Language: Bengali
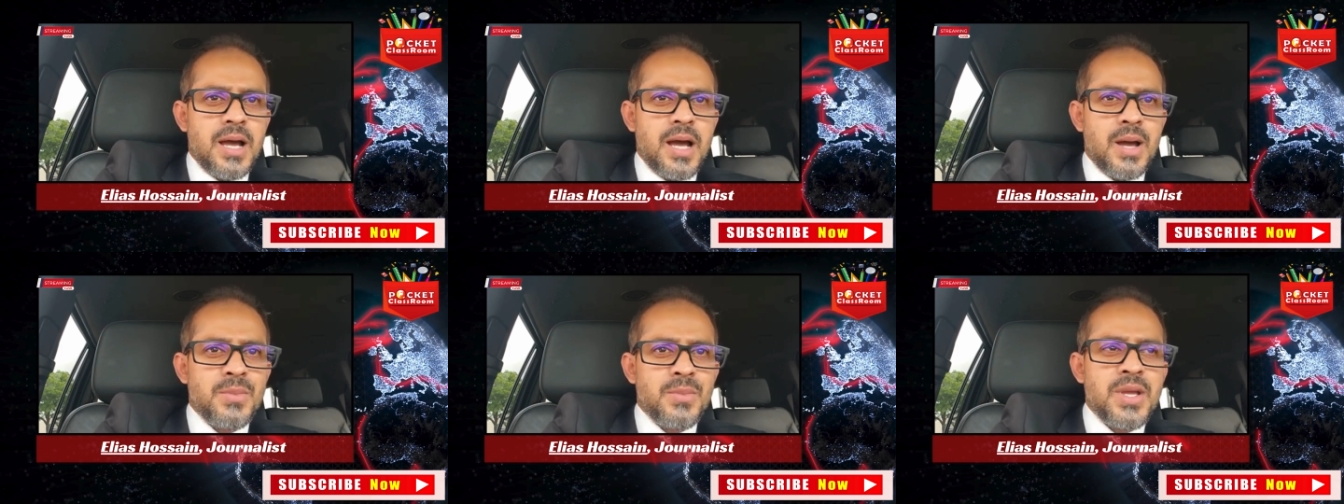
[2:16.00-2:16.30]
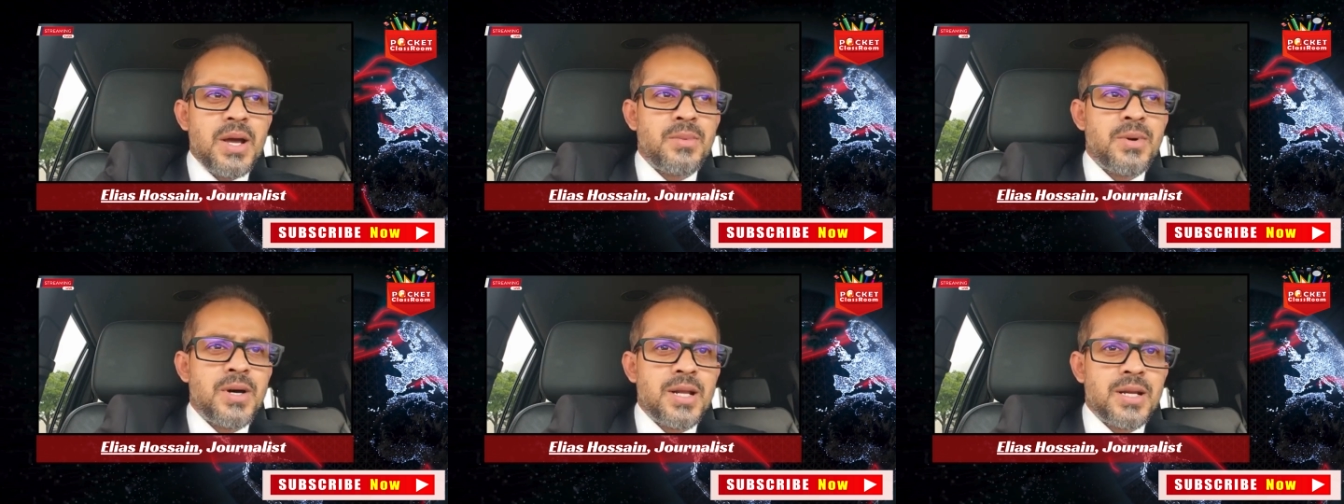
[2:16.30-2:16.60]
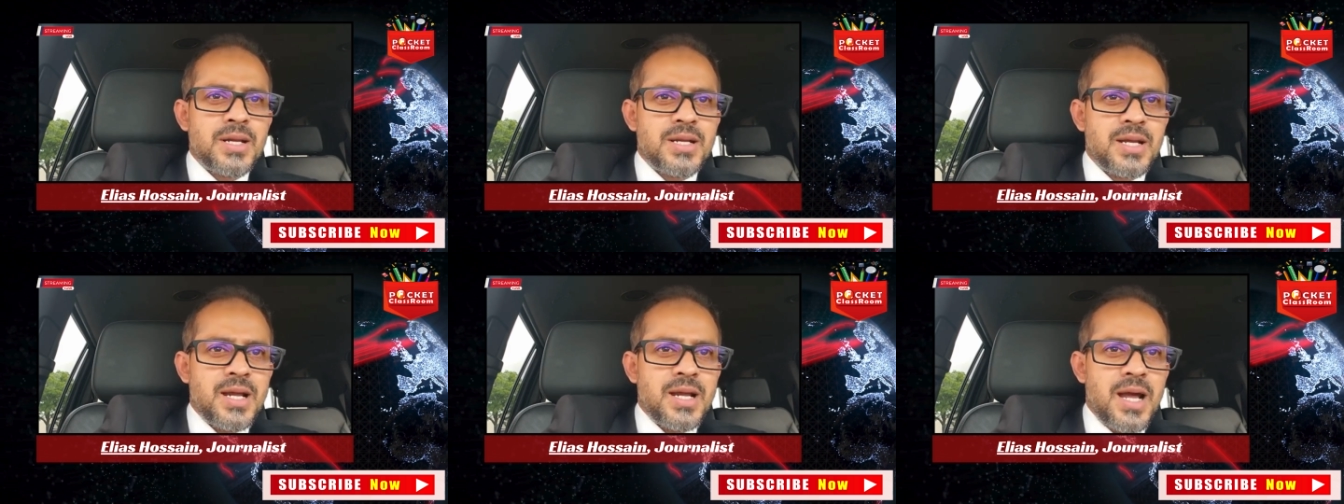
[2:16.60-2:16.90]
আমি আমার
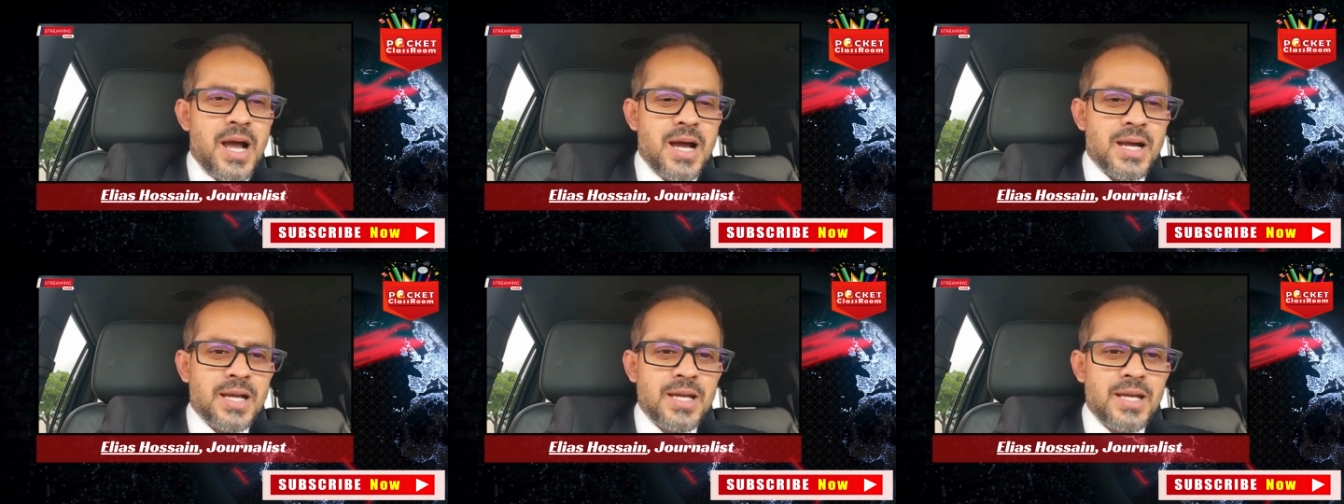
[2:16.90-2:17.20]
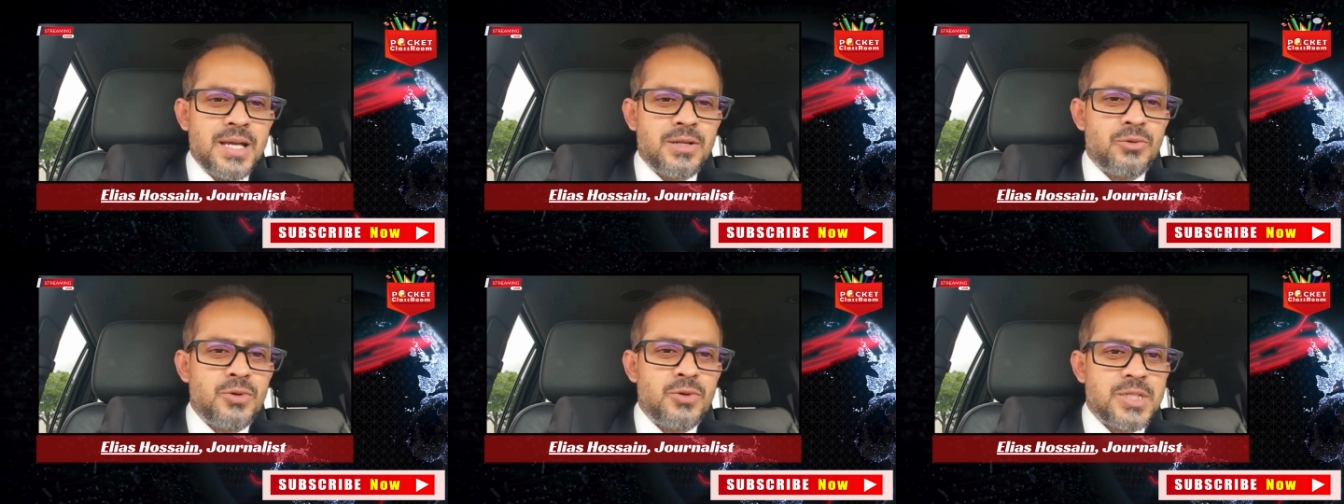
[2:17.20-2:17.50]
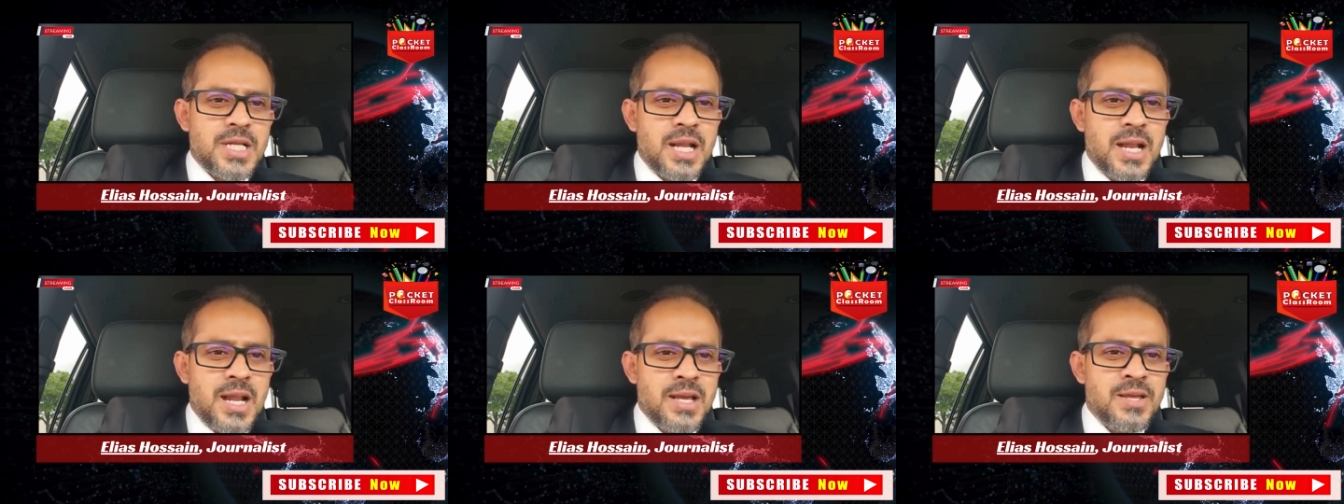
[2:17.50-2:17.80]
আগের
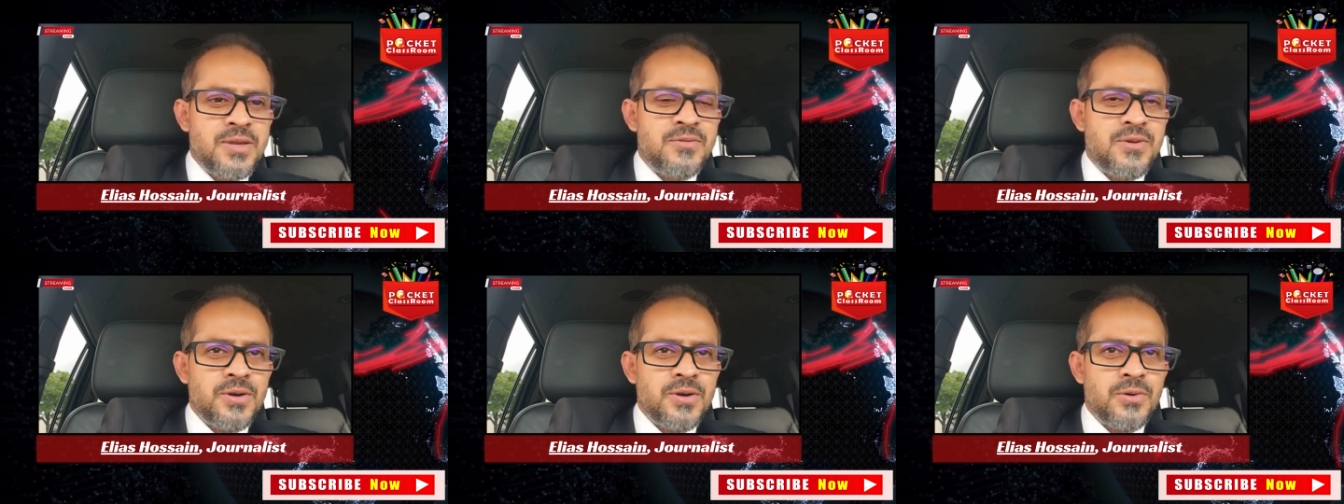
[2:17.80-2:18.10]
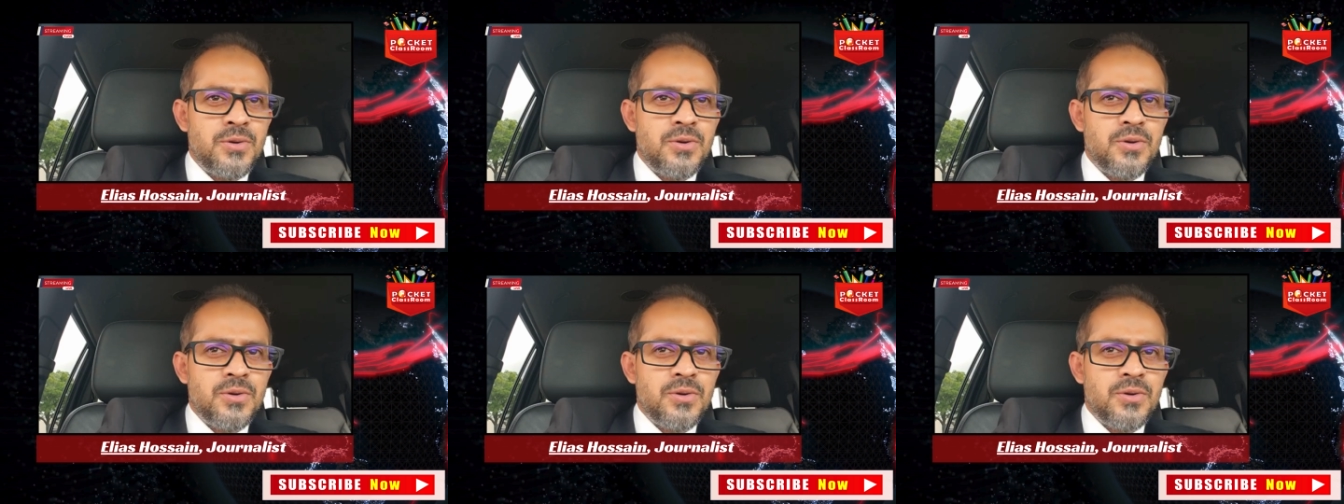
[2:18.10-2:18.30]
দুইটা লাইভেও